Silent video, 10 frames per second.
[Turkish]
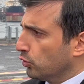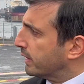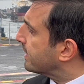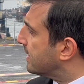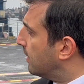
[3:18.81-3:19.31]

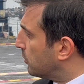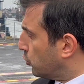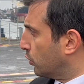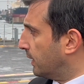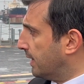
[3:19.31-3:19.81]
Çünkü Kızıl Elma
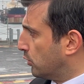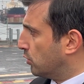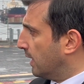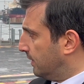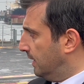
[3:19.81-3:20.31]
çok daha
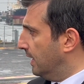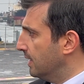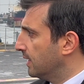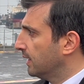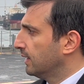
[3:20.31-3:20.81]
süratli
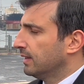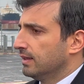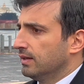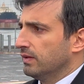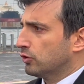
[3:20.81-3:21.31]

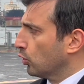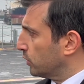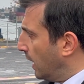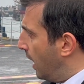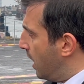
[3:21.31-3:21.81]
ve
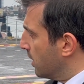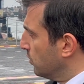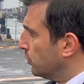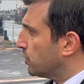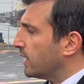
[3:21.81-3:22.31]
çok daha ağır
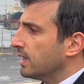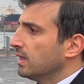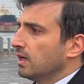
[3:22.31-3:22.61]
bir uçak.